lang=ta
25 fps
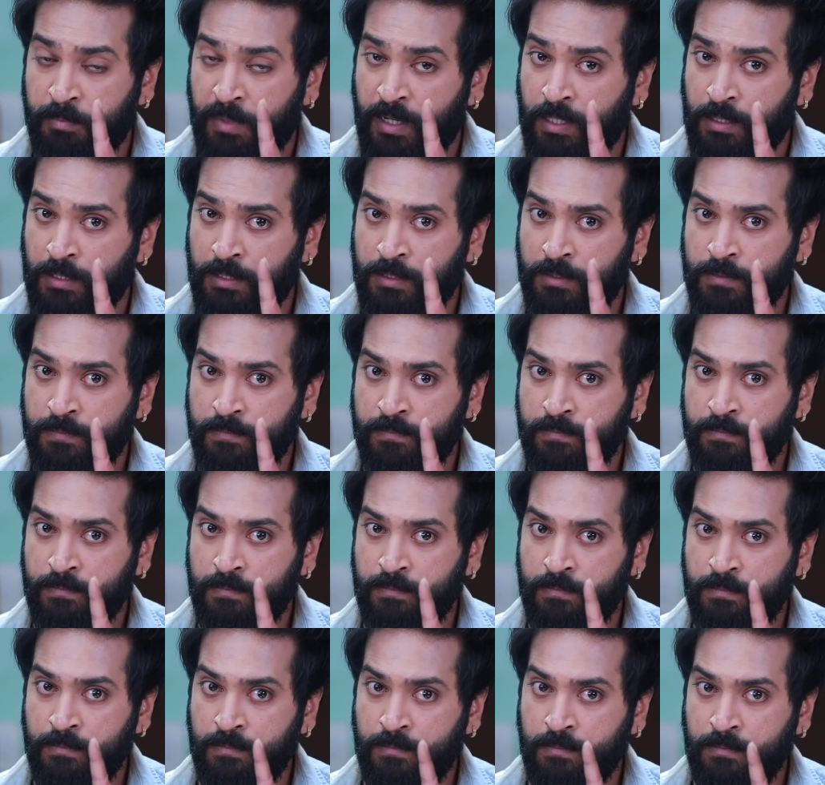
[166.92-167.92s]
பாரு
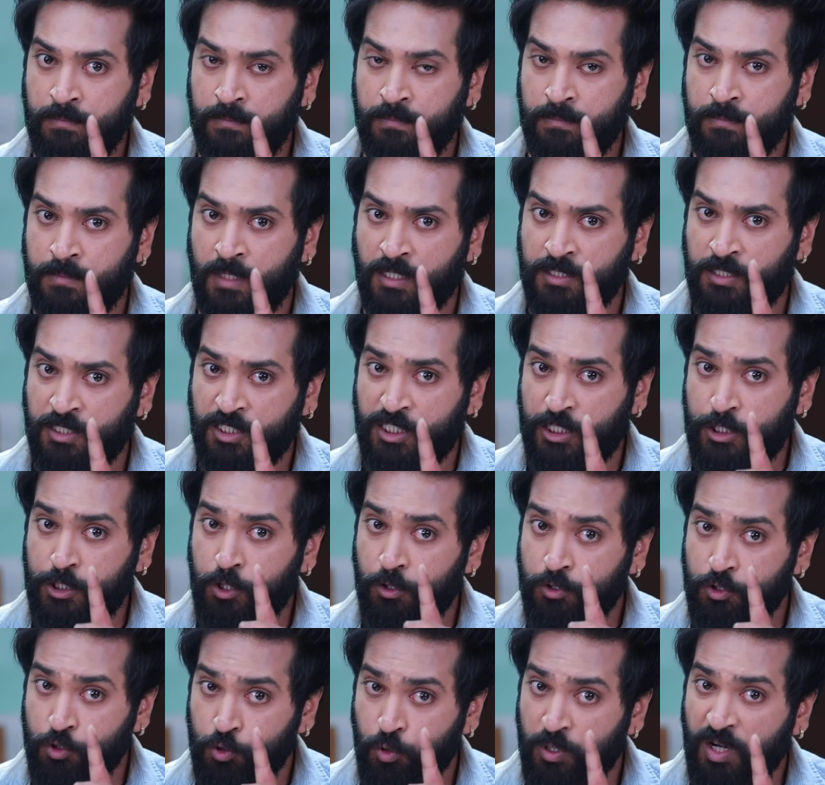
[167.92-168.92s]
என்ன
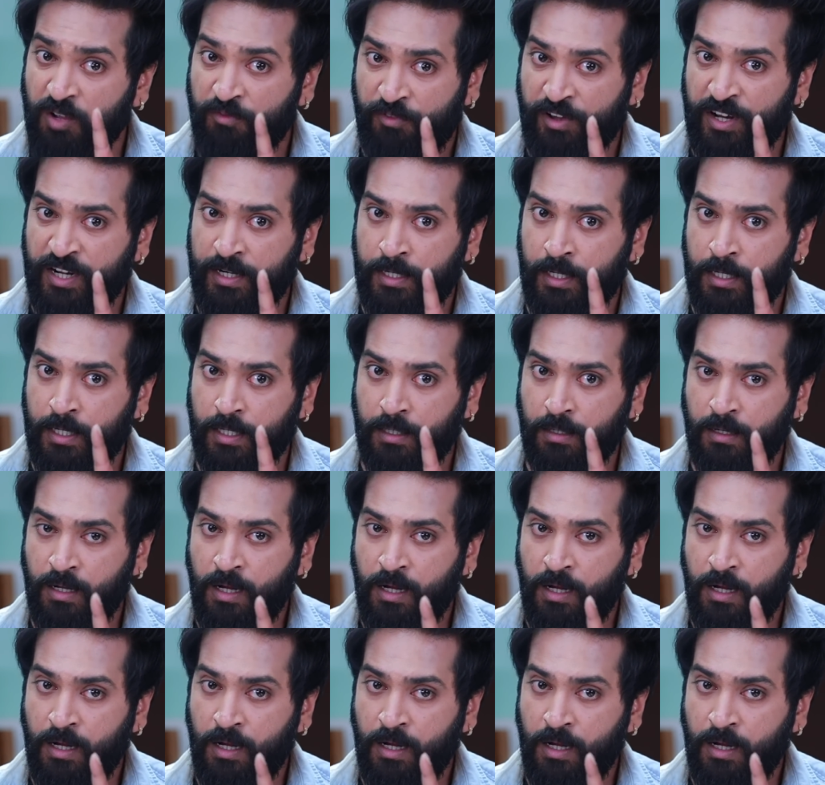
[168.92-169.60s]
சொல்ல வரேன்னா